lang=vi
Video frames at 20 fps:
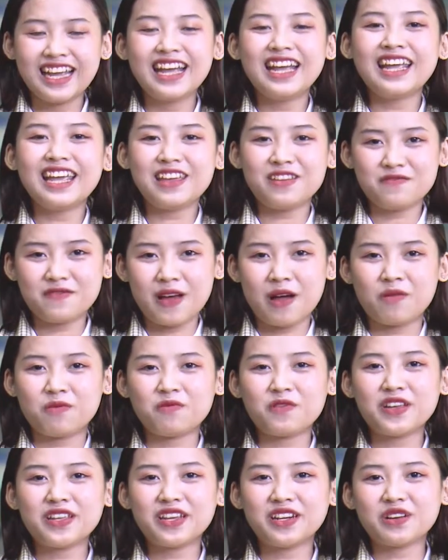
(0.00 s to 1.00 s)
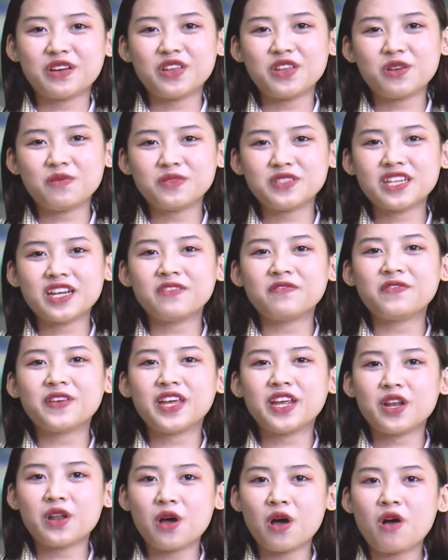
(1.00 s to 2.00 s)
Hy vọng qua những nội dung trên
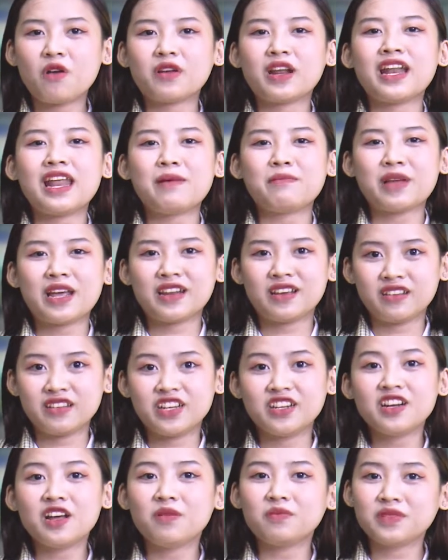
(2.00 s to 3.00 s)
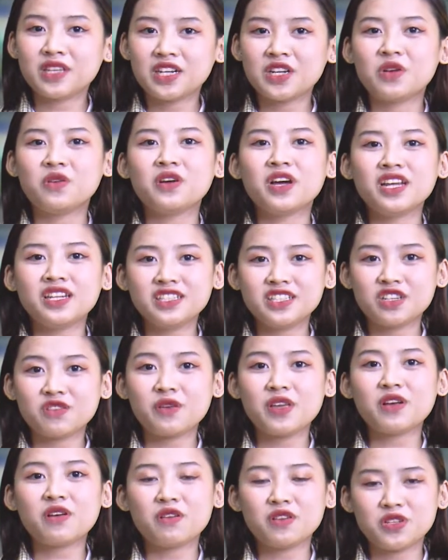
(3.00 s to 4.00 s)
video đã đem lại được những thông tin hữu ích cho
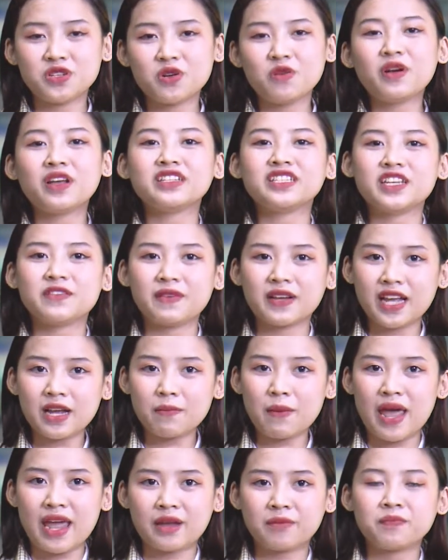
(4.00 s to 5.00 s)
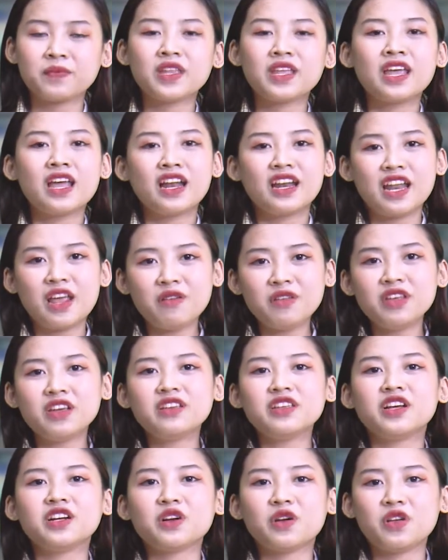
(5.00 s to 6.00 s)
quý cô chú, anh chị và các bạn. Nếu như
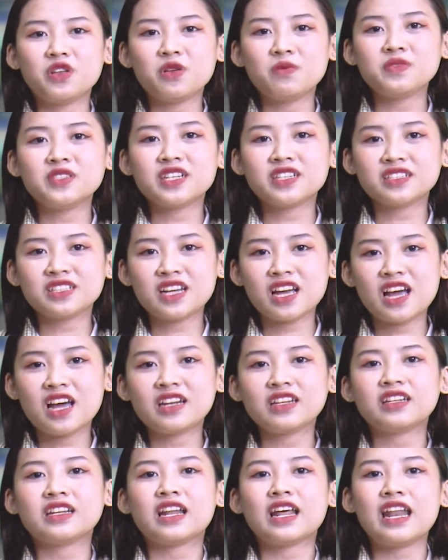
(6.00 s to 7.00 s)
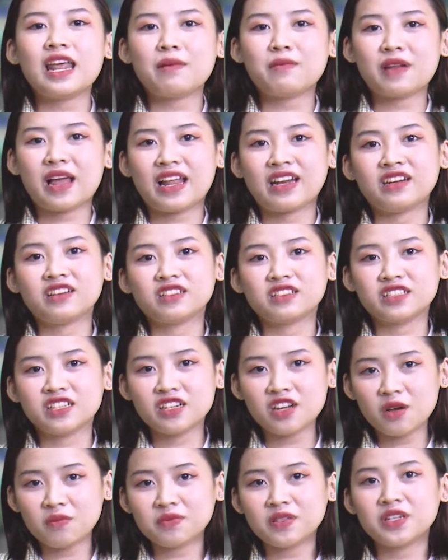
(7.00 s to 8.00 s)
những nội dung trên kênh đã đem lại được những
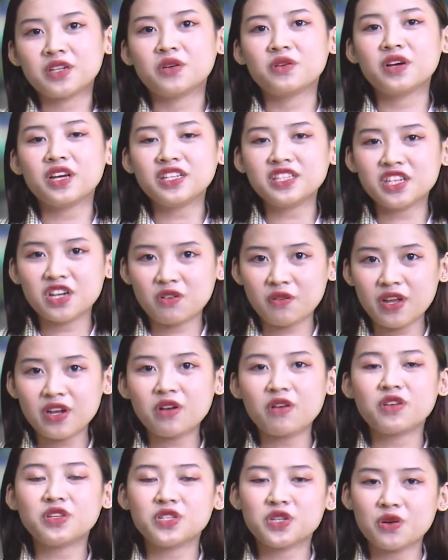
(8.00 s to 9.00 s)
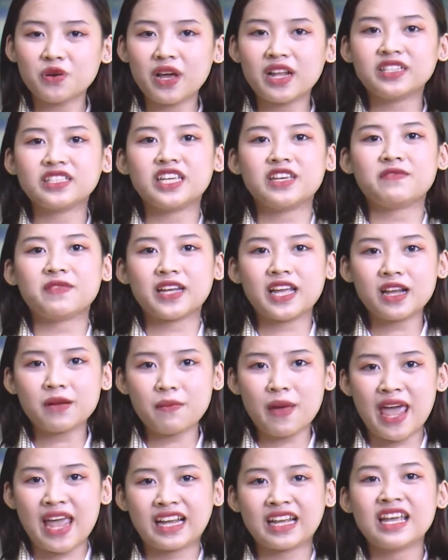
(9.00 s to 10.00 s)
thông tin hữu ích cho quý cô chú, anh chị và các
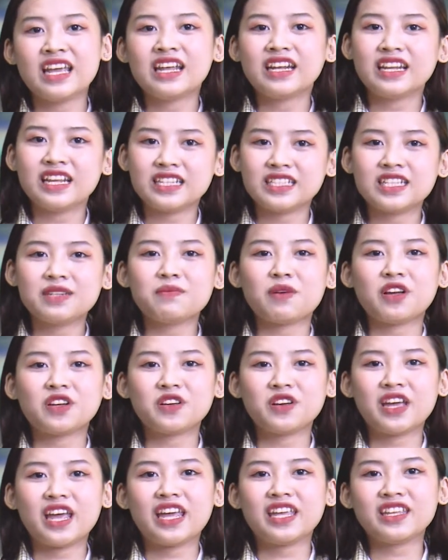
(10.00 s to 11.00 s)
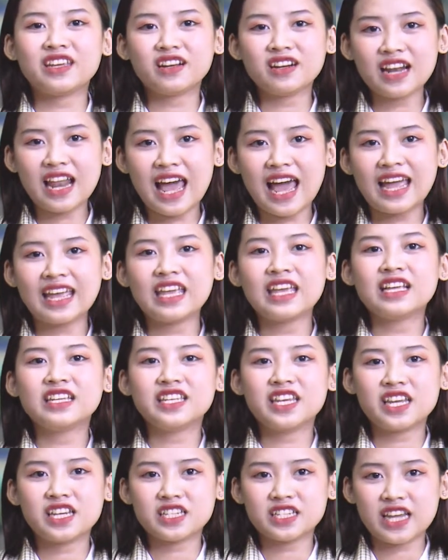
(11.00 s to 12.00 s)
bạn, thì xin mọi người hãy nhấn like,
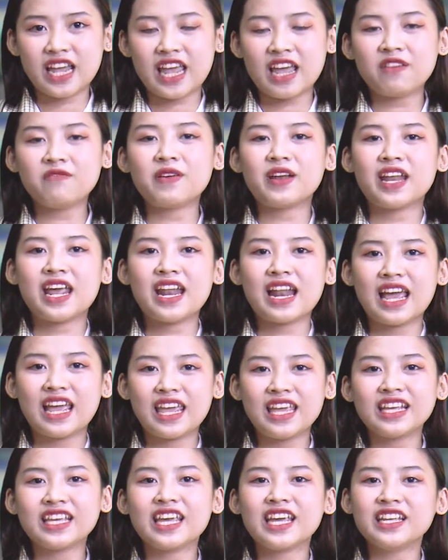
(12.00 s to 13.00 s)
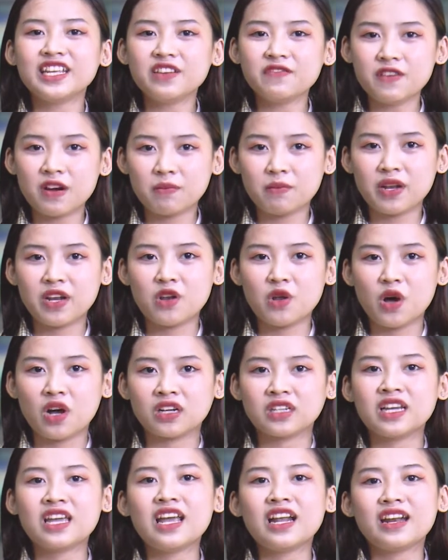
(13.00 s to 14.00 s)
chia sẻ và để lại ý kiến dưới phần bình
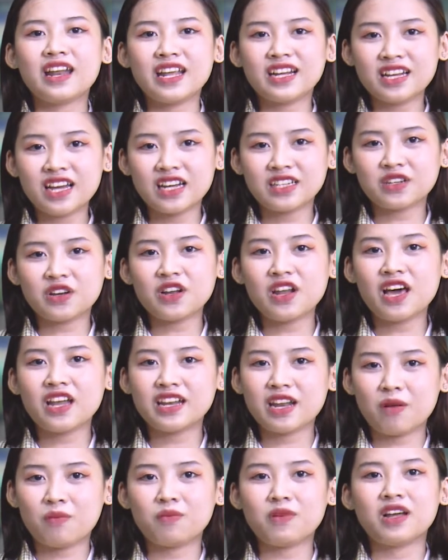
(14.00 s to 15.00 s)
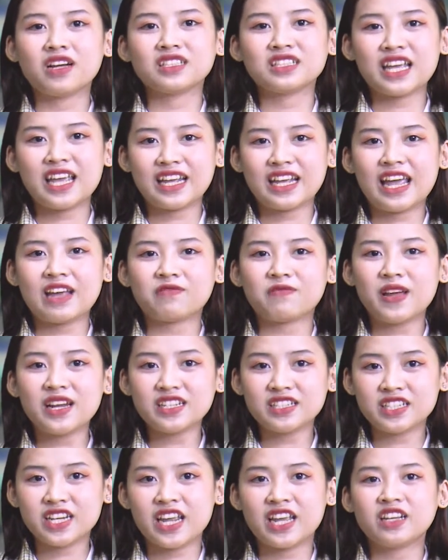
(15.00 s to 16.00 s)
luận để kênh có thêm động lực ngày càng
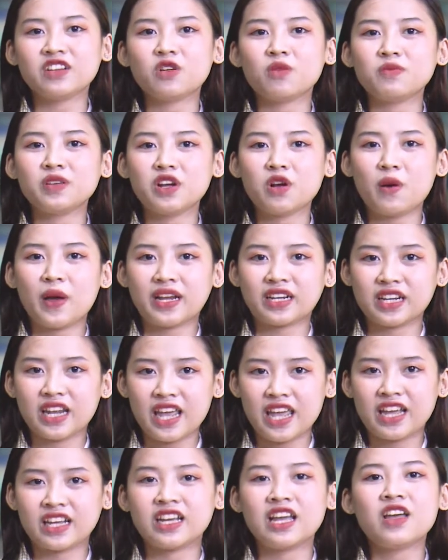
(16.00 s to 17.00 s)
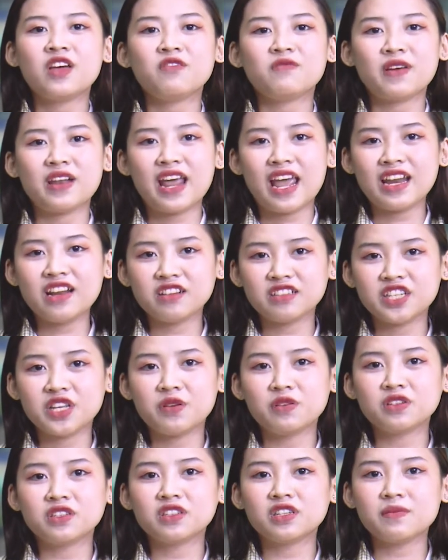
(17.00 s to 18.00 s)
phát triển cũng như hoàn thiện và để được
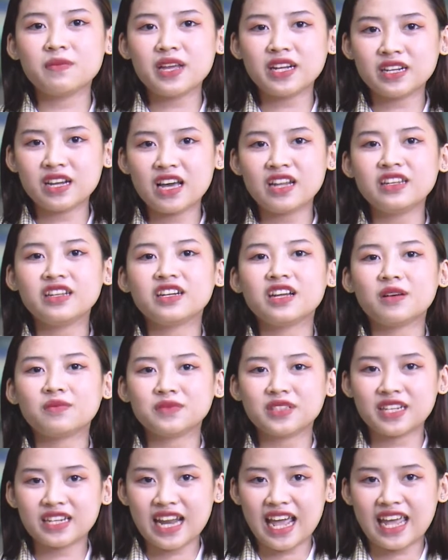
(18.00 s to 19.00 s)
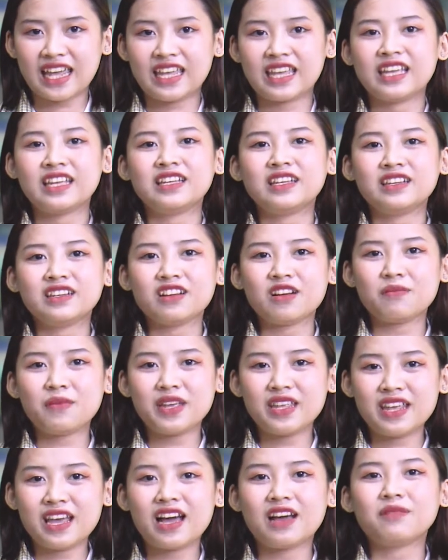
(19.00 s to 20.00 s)
nhiều người biết đến những thông tin này. Còn bây
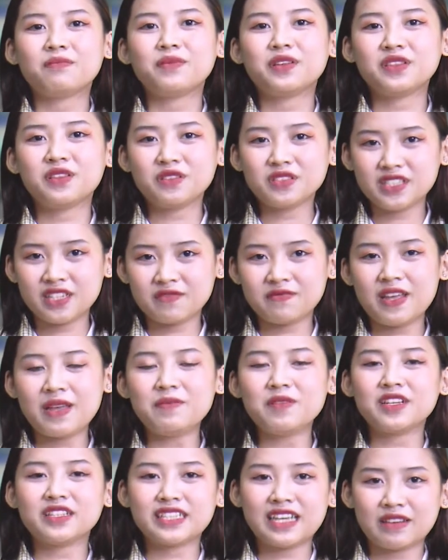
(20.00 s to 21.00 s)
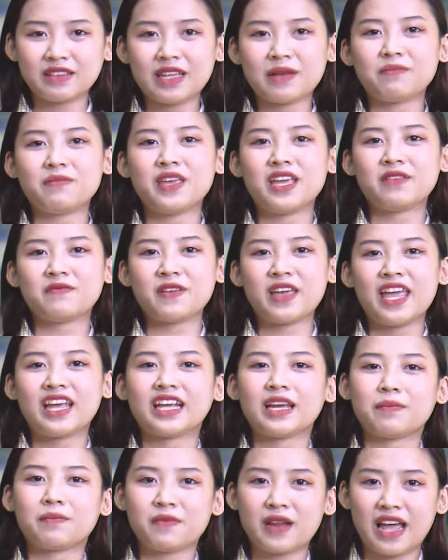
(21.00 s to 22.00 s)
giờ, Minh Tú xin phép được chào tạm biệt và hẹn
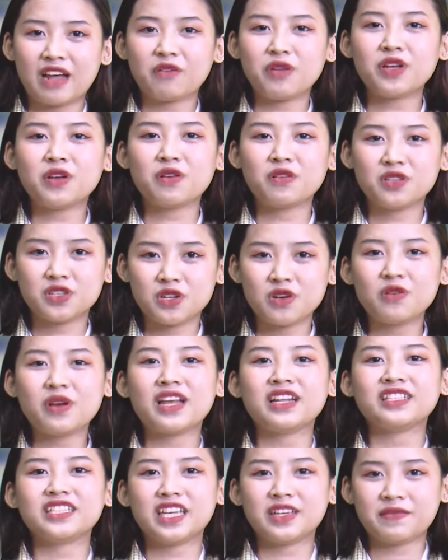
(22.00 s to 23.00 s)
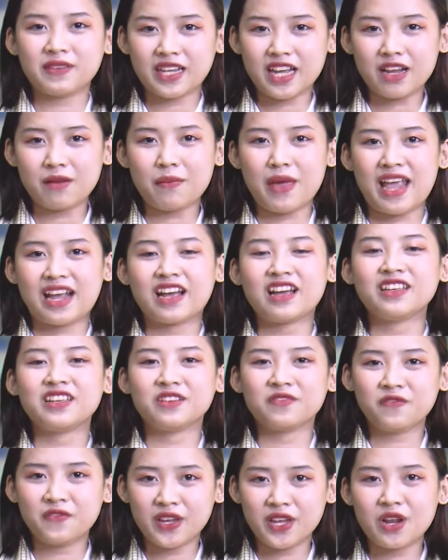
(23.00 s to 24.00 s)
gặp lại quý cô chú, anh chị và các bạn ở
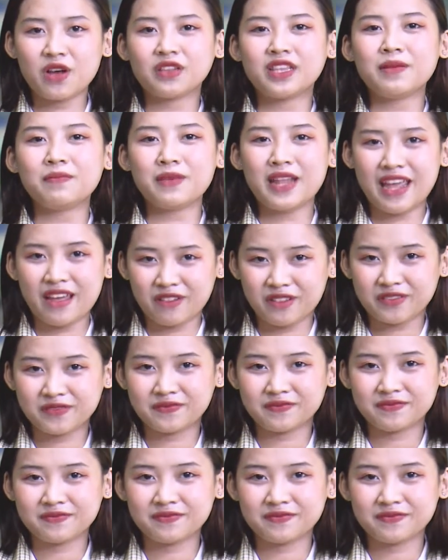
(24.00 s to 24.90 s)
những video tiếp theo.